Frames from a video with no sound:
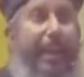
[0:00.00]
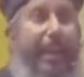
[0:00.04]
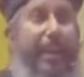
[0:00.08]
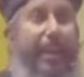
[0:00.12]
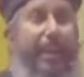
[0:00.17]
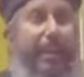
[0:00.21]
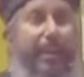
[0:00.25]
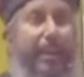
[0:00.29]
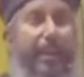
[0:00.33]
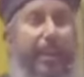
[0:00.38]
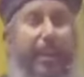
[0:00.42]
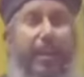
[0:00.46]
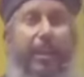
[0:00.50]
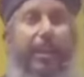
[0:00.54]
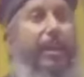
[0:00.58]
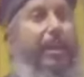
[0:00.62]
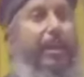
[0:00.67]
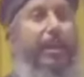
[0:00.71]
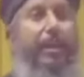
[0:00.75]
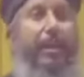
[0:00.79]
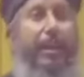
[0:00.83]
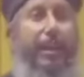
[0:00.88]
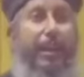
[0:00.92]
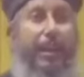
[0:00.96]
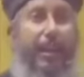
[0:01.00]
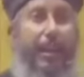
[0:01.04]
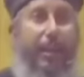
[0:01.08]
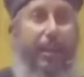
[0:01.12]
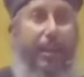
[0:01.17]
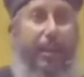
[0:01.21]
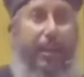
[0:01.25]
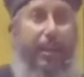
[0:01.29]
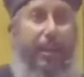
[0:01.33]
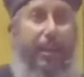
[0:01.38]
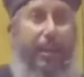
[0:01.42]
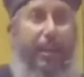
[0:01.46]
الـ الـ
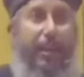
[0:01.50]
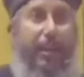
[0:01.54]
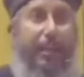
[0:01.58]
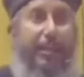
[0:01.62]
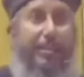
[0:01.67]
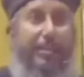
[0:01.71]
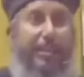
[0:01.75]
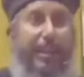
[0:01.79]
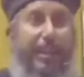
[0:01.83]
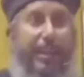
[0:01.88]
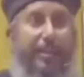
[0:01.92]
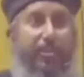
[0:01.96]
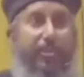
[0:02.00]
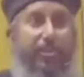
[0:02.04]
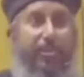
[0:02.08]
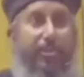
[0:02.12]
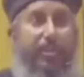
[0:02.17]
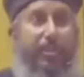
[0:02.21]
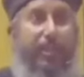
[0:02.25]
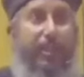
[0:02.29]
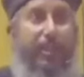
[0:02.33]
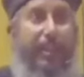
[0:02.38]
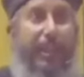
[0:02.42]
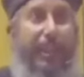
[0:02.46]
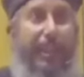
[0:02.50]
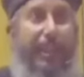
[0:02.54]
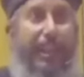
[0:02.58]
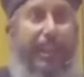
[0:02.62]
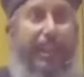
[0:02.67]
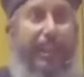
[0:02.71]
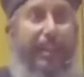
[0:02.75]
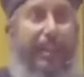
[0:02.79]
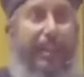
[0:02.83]
السجن ليه؟